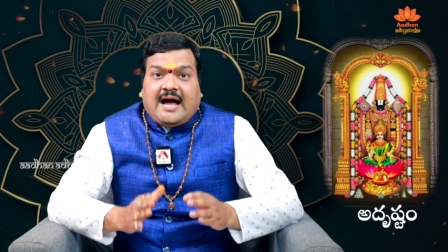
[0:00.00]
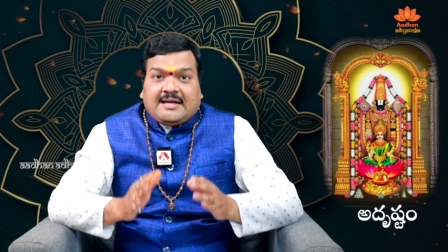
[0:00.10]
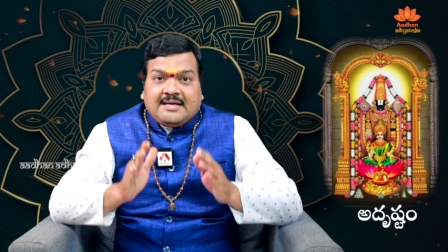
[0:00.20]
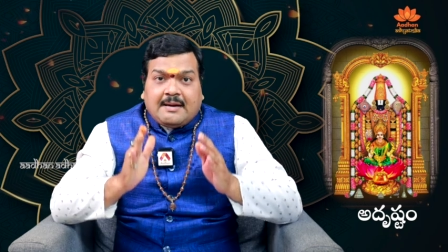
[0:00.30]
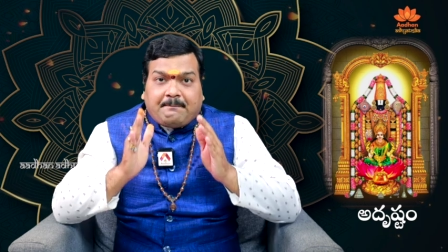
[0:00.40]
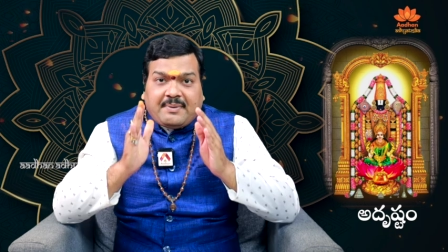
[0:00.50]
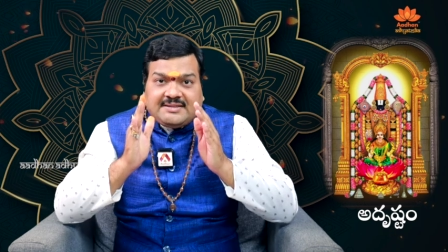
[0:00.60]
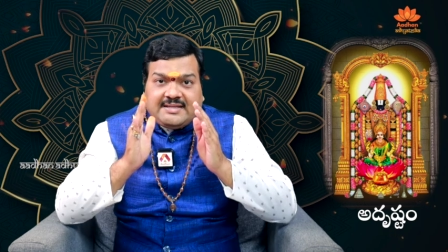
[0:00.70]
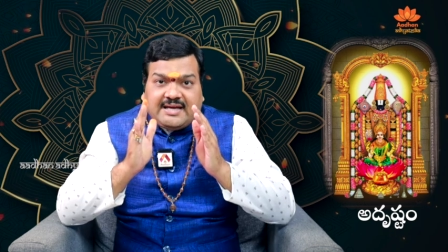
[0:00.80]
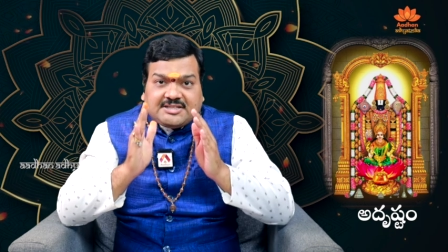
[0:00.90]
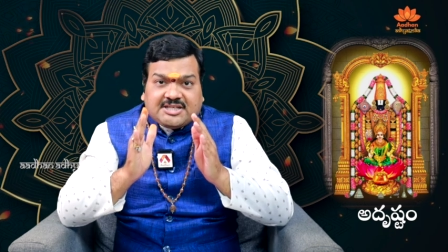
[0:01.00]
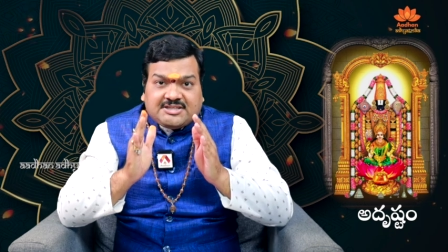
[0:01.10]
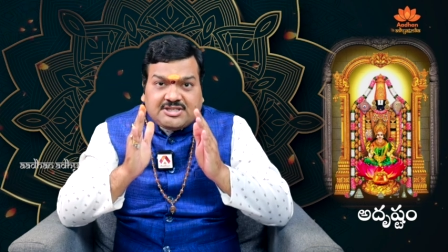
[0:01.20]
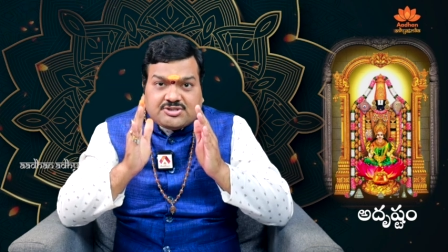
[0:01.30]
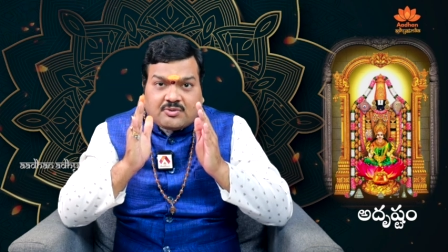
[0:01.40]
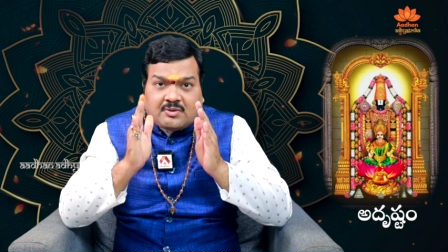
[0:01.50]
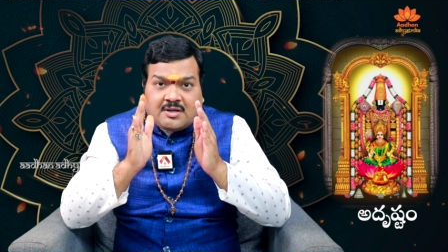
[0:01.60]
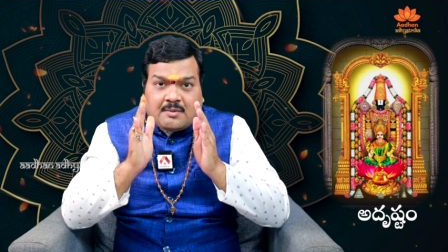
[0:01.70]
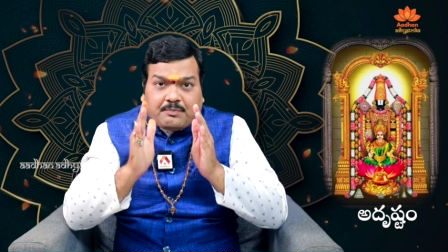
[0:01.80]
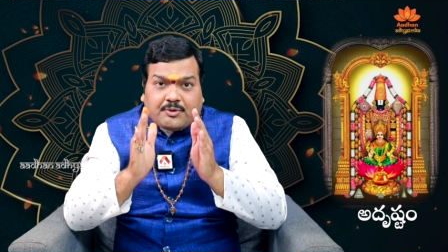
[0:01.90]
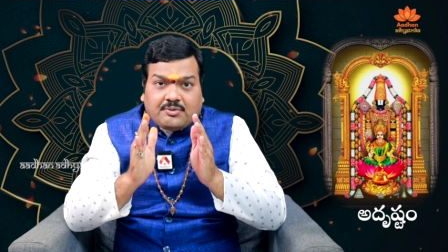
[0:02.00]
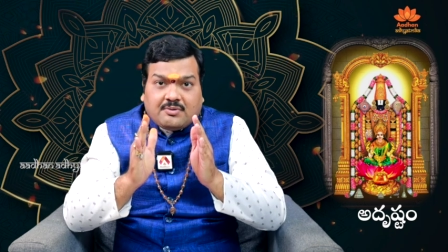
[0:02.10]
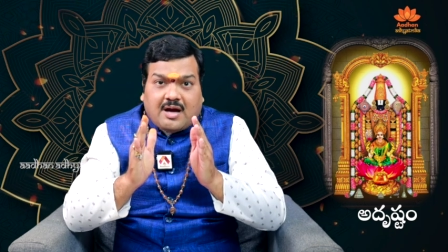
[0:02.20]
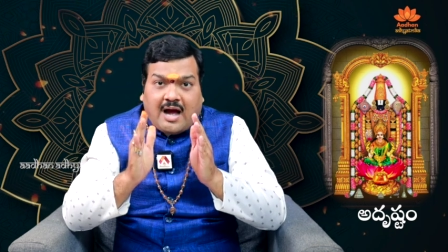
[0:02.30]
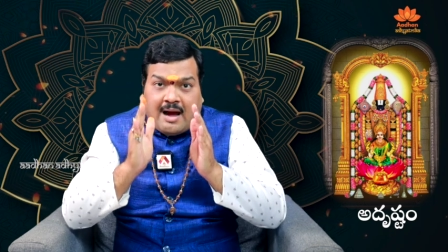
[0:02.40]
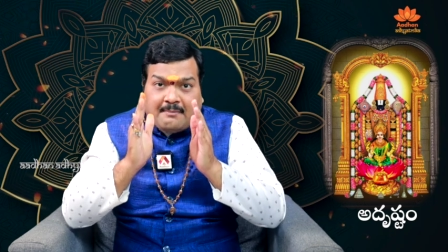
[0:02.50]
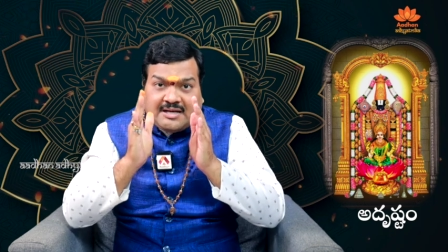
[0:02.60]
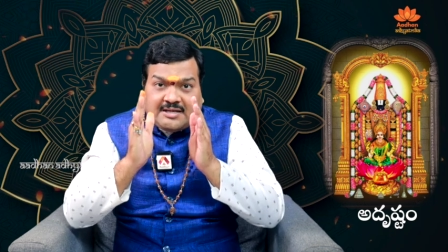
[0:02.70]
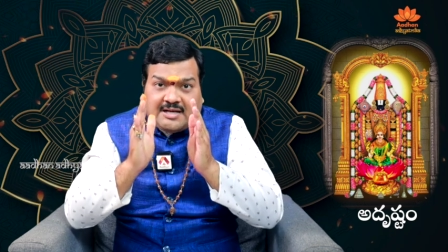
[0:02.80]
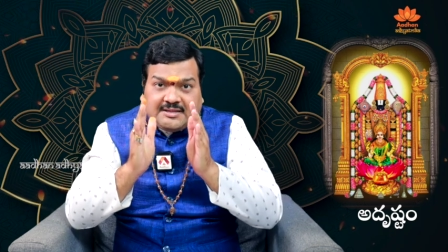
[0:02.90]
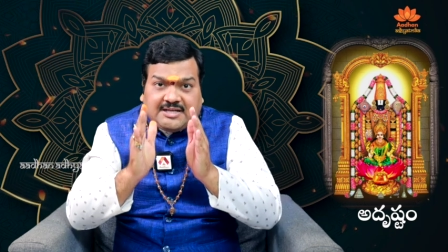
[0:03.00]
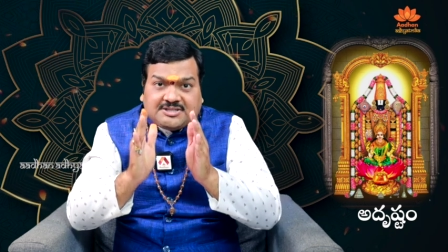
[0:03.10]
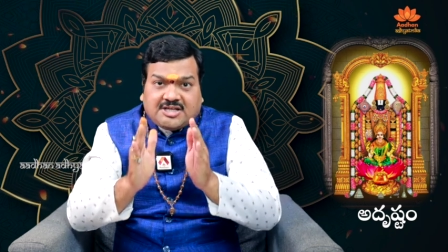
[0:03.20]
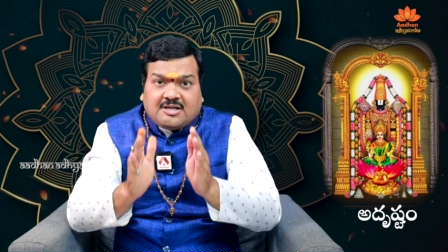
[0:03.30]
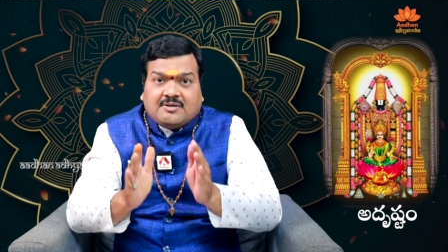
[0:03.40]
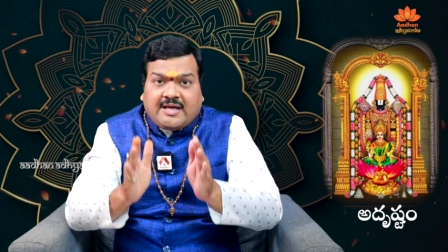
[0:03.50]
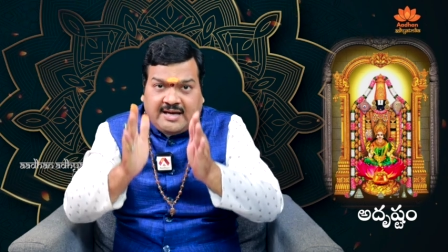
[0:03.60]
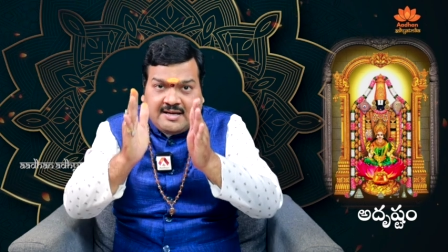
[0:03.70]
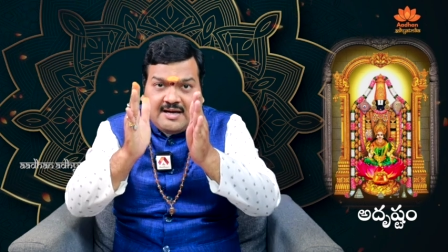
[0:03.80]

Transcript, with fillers: అయ్యప్ప దీక్ష తీసుకున్నప్పుడు ఆ మండల దీక్షలోనే